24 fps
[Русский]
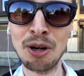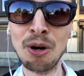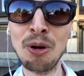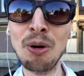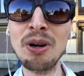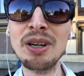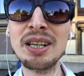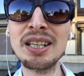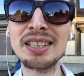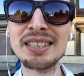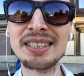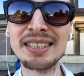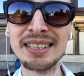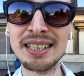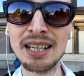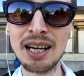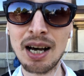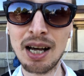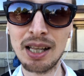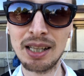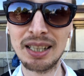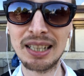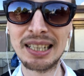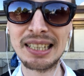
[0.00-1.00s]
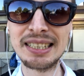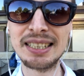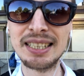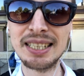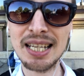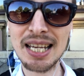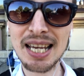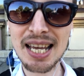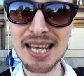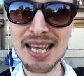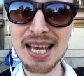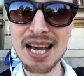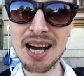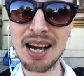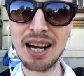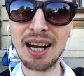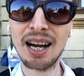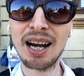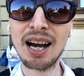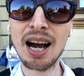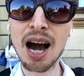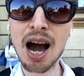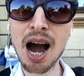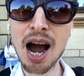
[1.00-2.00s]
Оля знала, где я,
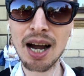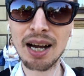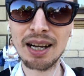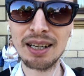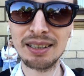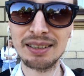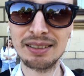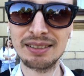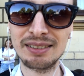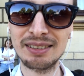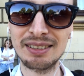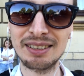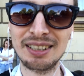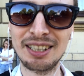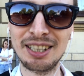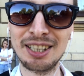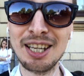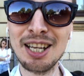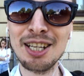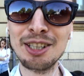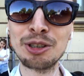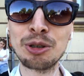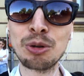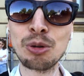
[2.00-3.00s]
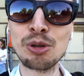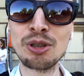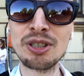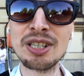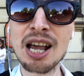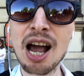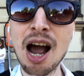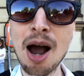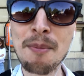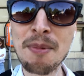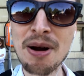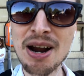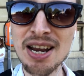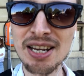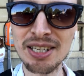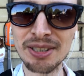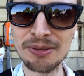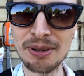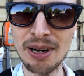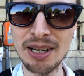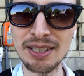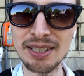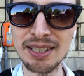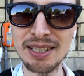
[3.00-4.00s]
как. И друзья мои
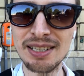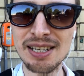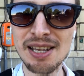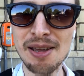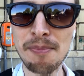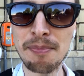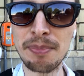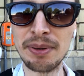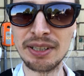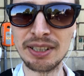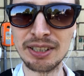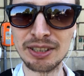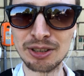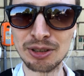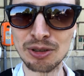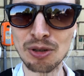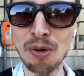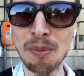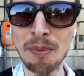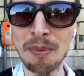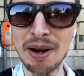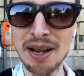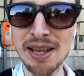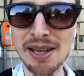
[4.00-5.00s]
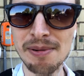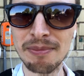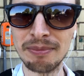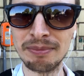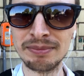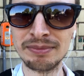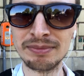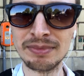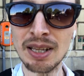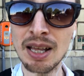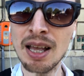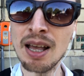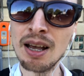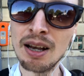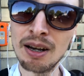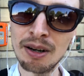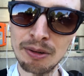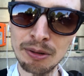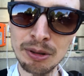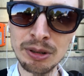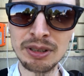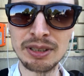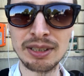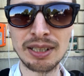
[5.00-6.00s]
звонили перед сном моим.
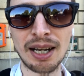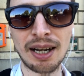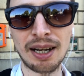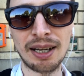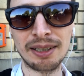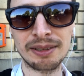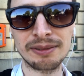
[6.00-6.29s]
Вот так.